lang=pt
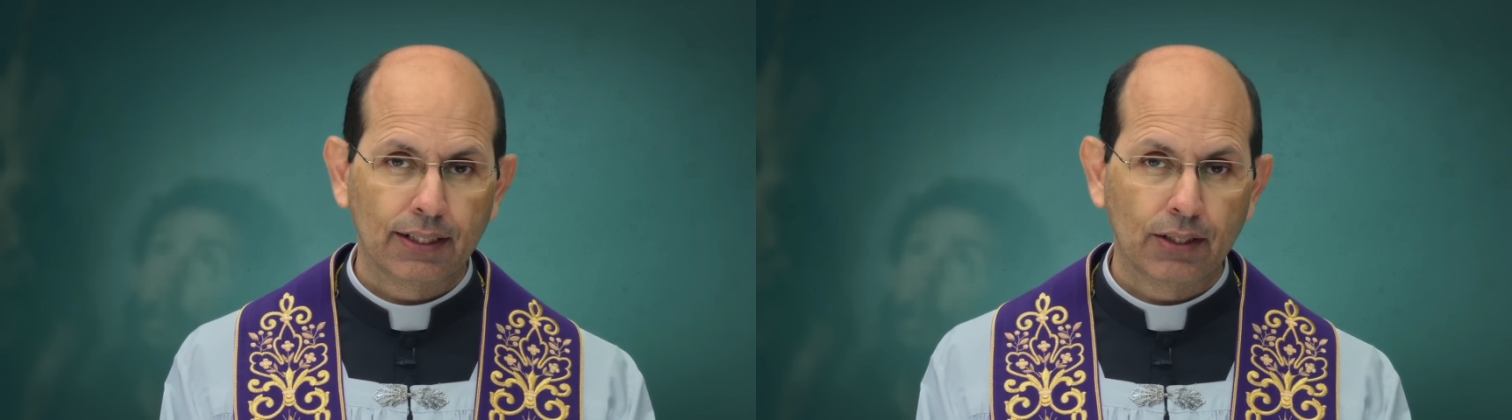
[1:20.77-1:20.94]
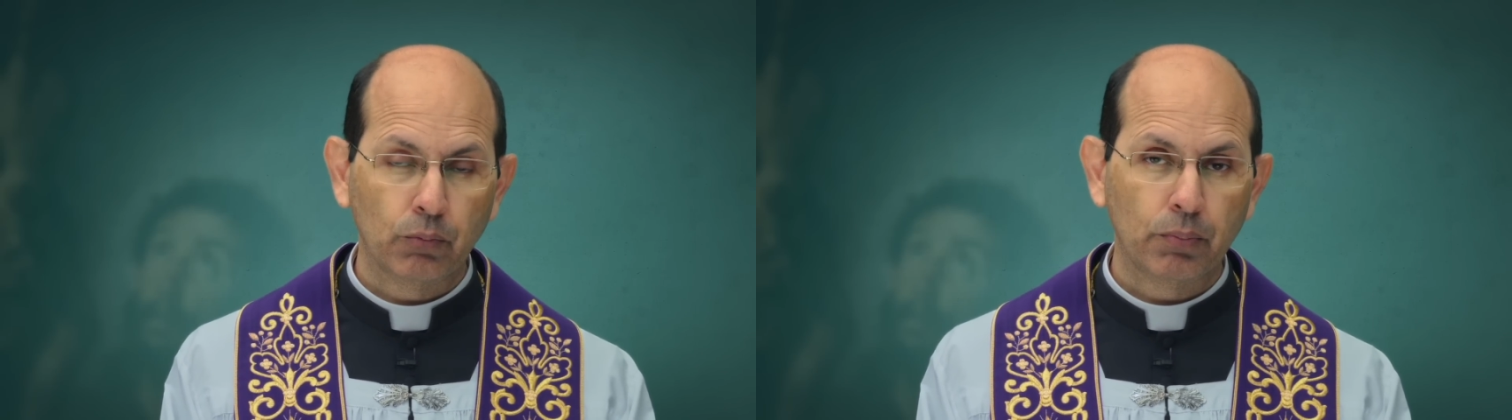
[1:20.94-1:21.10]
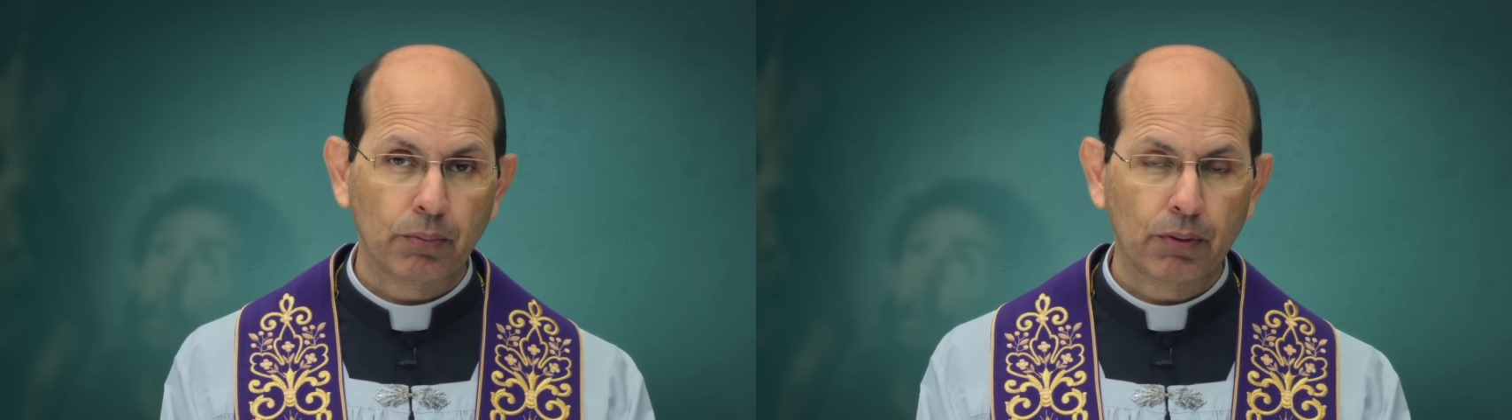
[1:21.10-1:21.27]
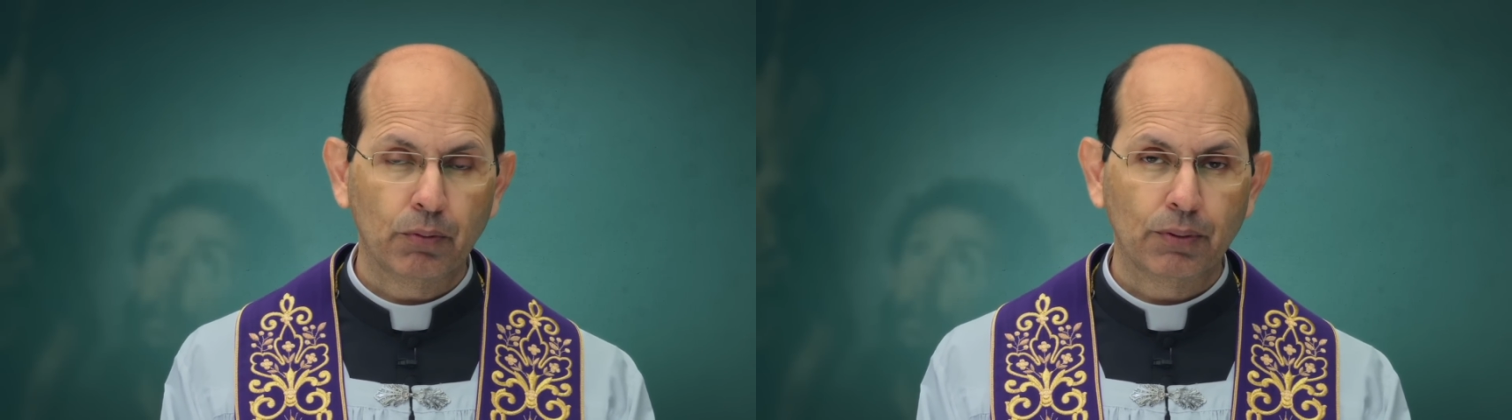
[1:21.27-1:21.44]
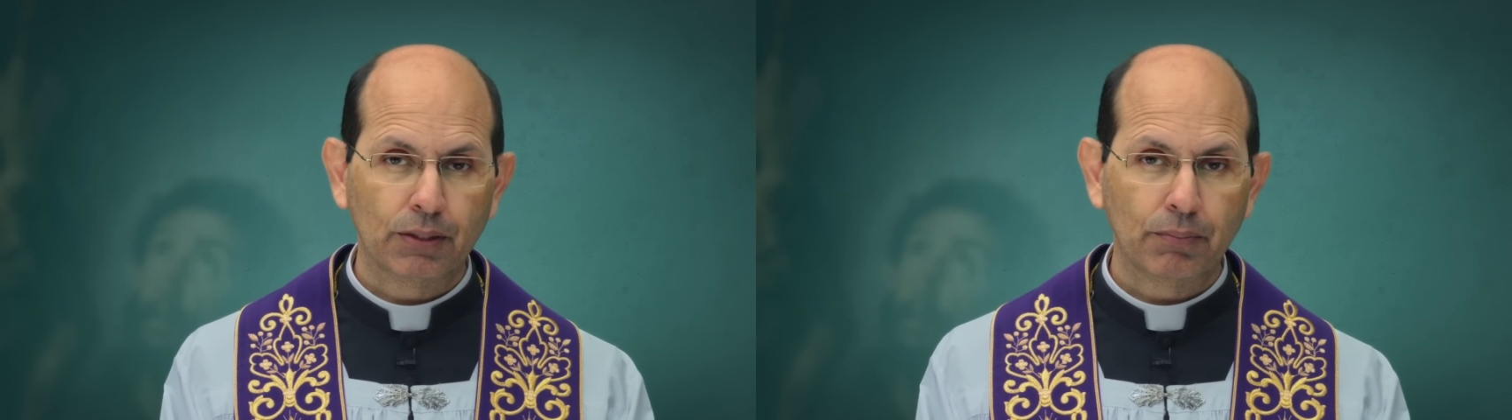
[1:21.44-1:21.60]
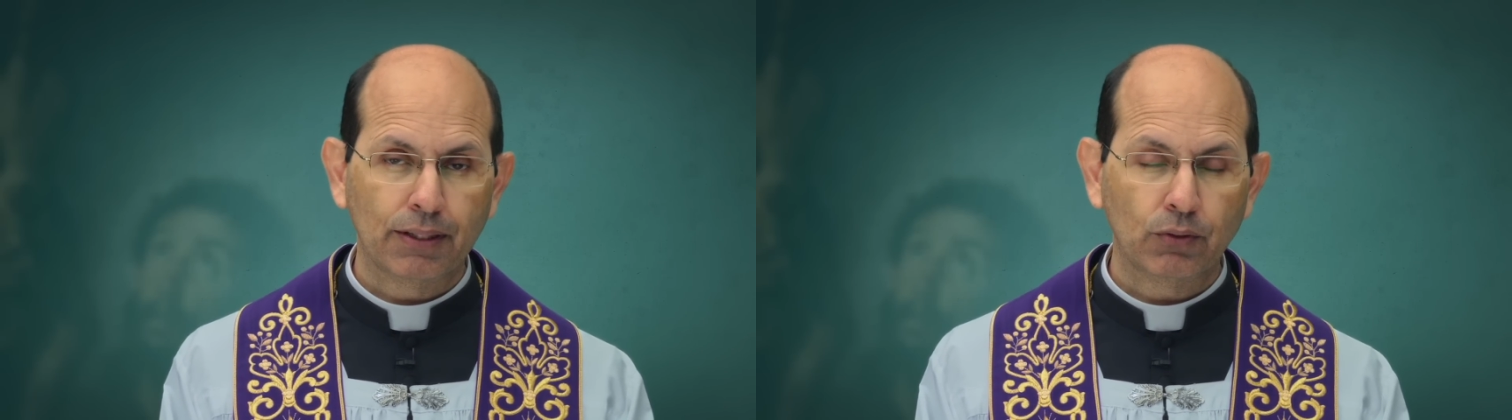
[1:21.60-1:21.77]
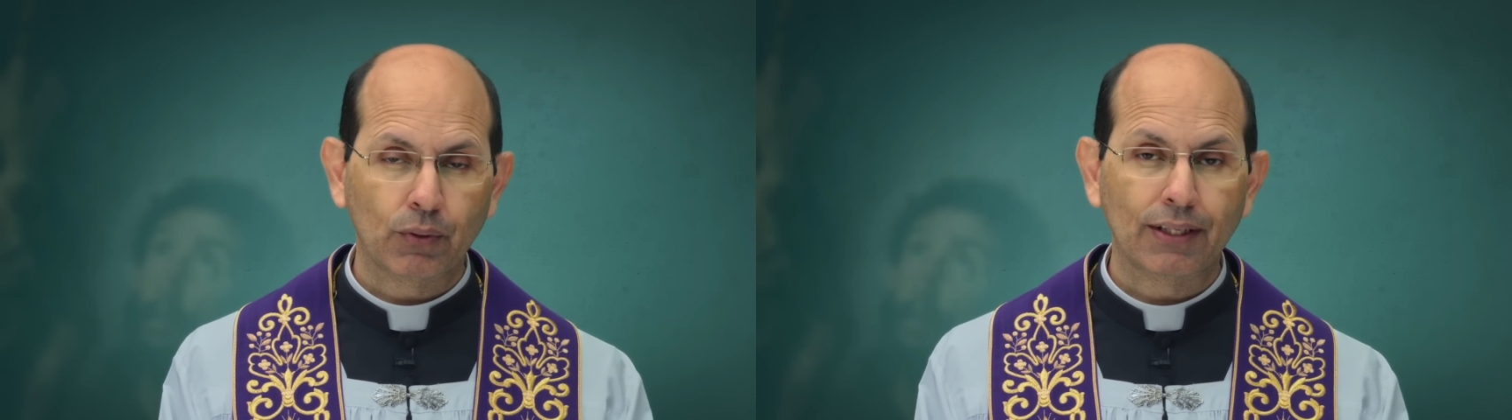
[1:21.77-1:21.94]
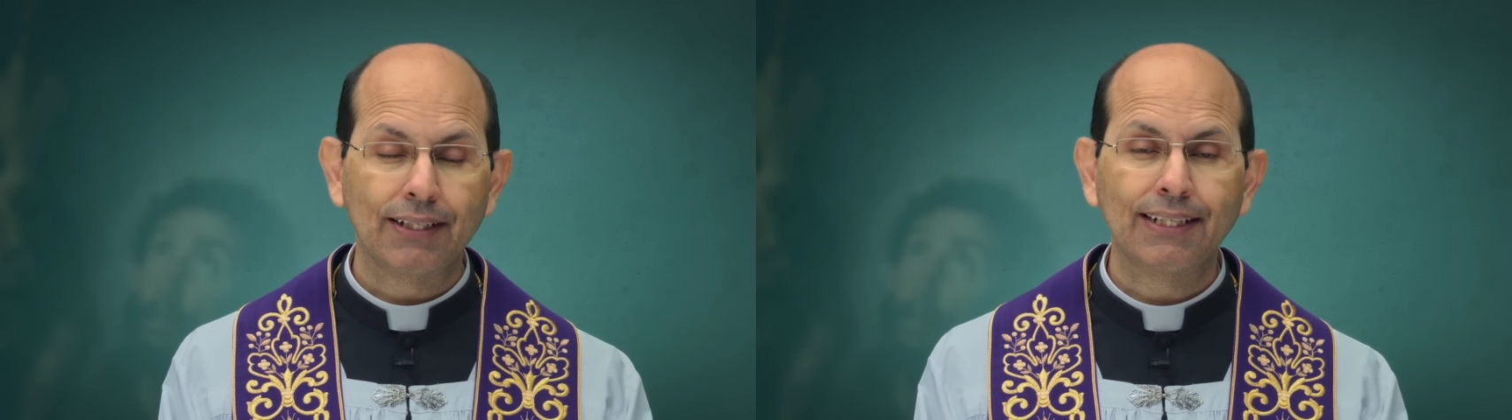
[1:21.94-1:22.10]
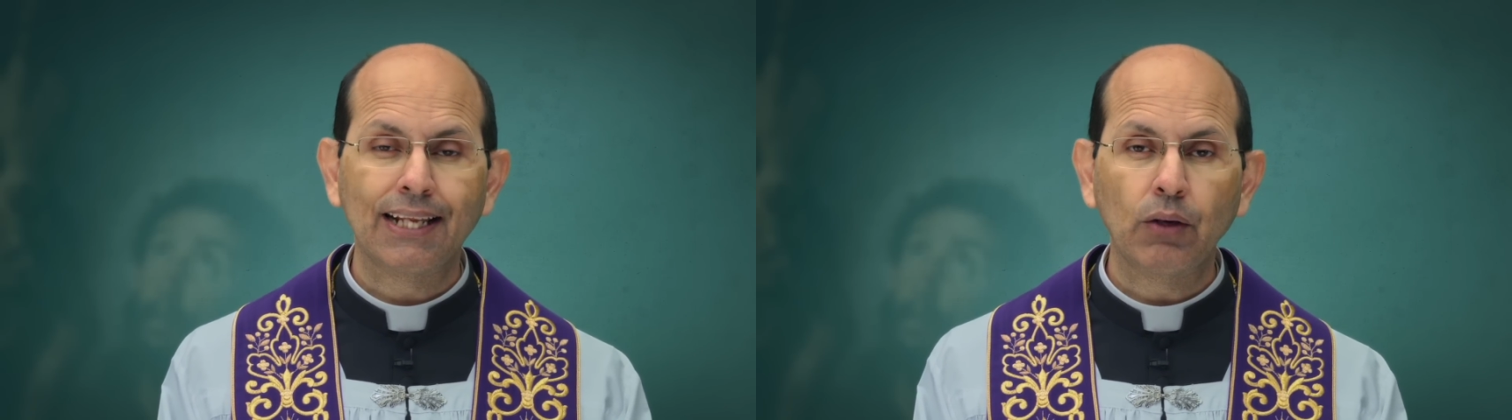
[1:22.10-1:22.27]
que o primeiro mandamento é
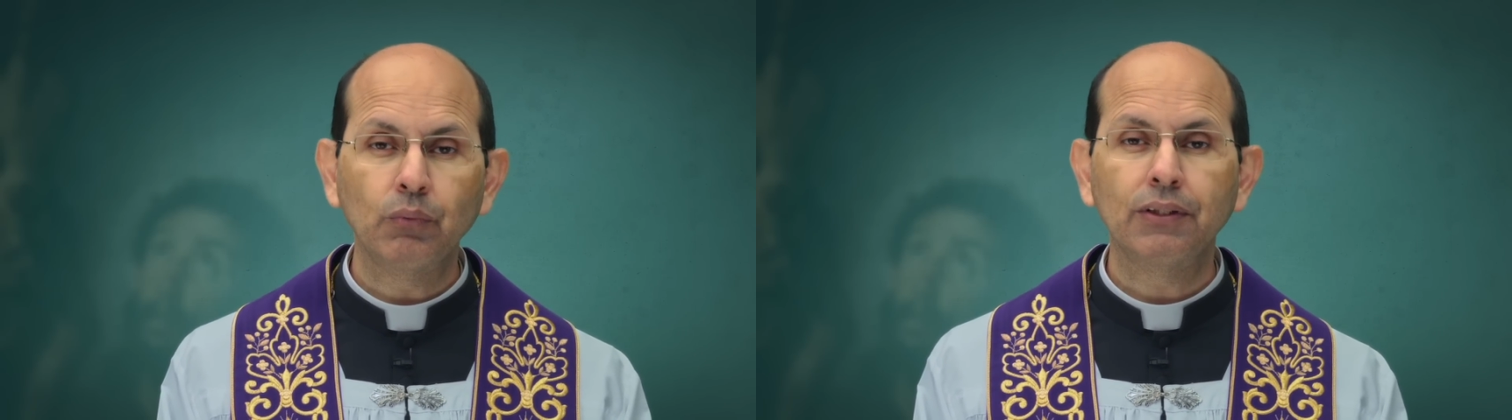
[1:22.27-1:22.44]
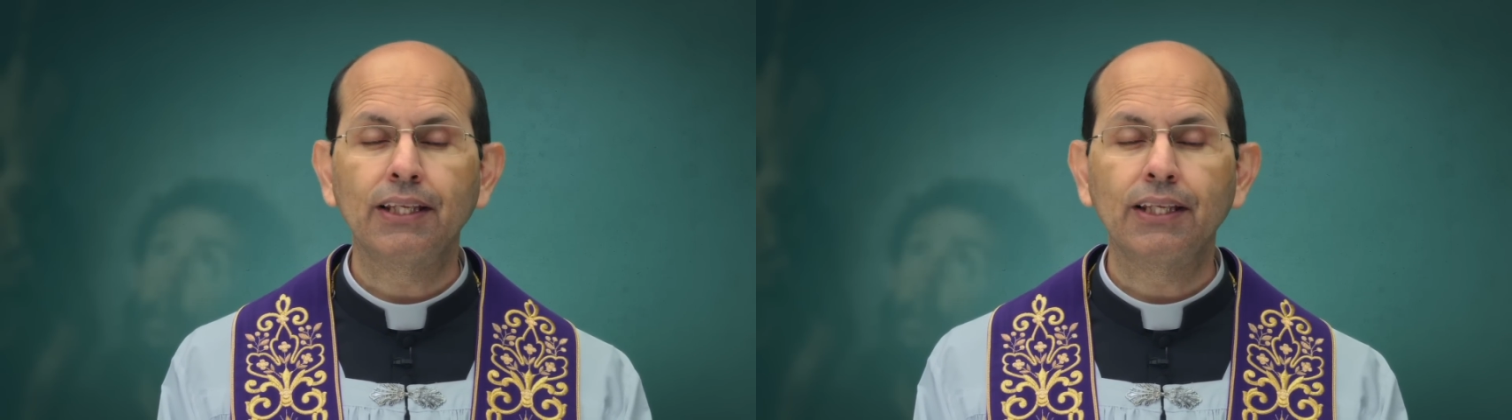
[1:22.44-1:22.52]
não